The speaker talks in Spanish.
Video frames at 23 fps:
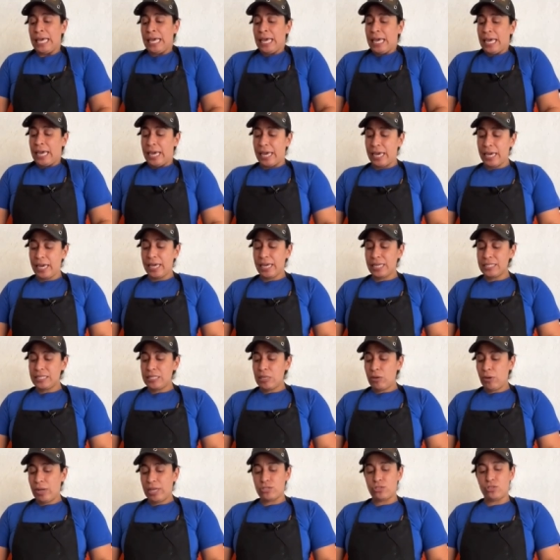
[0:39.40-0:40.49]
En
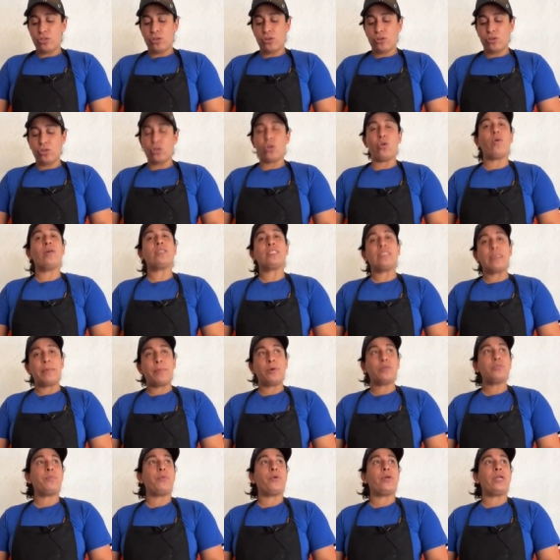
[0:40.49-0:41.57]
esta ocasión lo
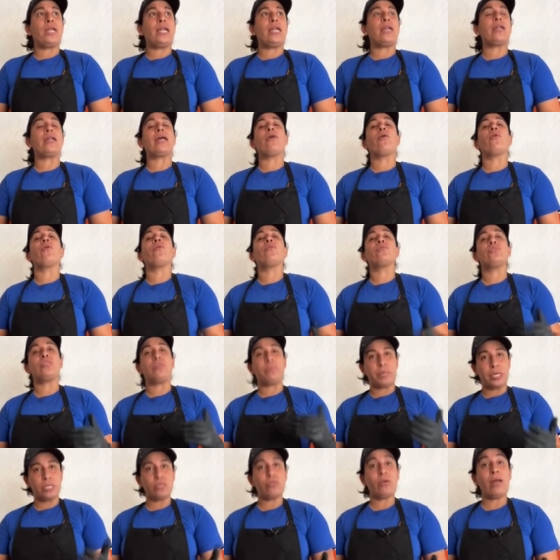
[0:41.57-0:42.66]
hacemos por el
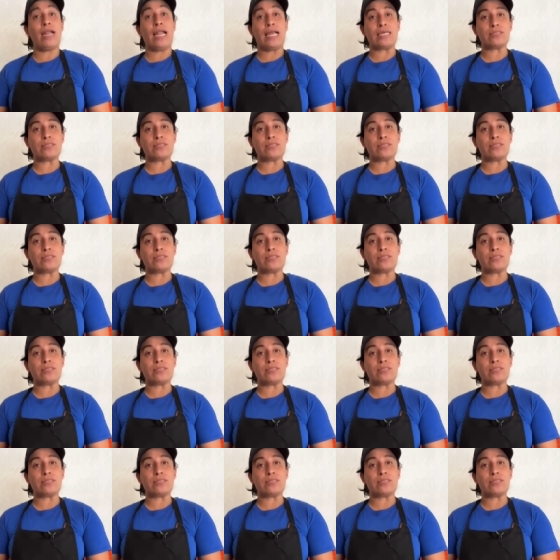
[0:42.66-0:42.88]
reconocimiento a las